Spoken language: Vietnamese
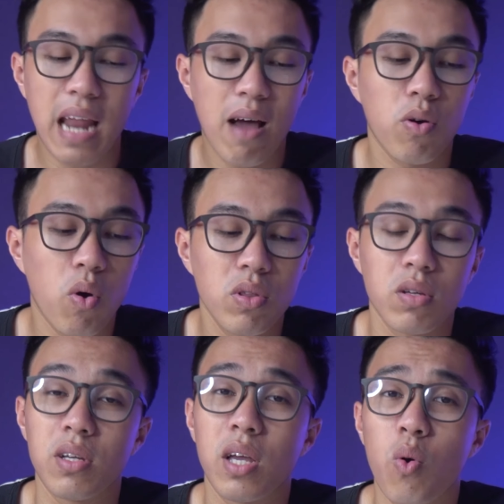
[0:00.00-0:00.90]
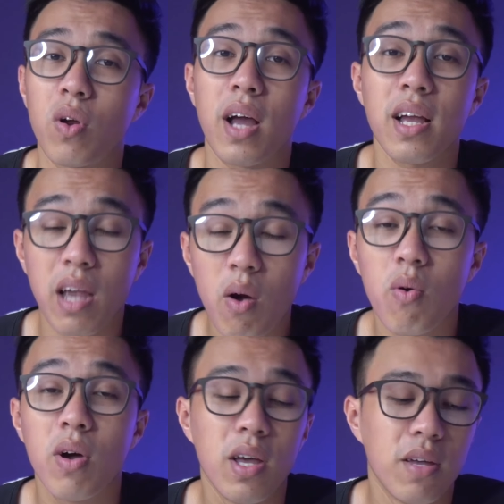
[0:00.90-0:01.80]
download từ những cái nguồn khác
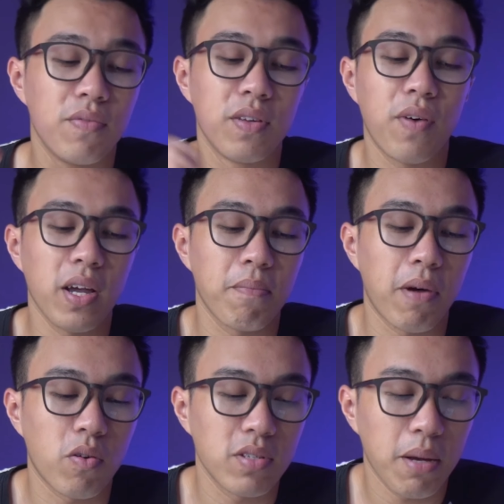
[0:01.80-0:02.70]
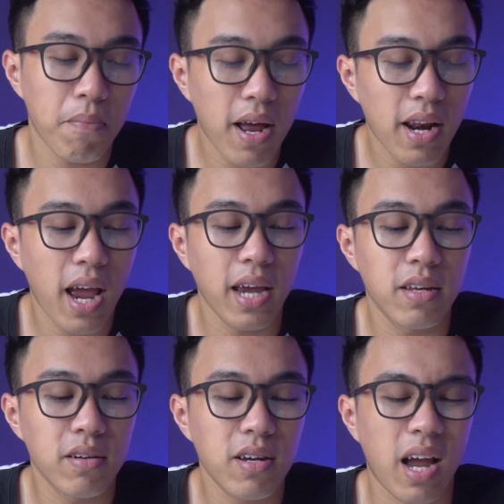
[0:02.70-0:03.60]
nhau vì vậy mà nó sẽ mang
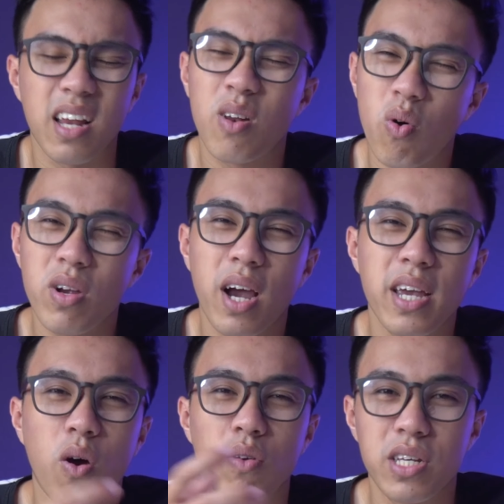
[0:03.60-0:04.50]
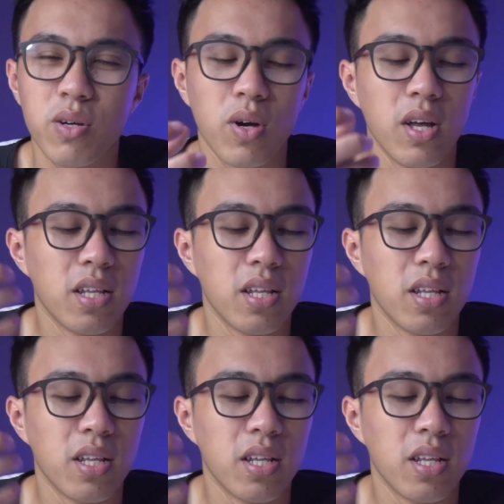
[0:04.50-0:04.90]
lại những cái lỗi gây khó chịu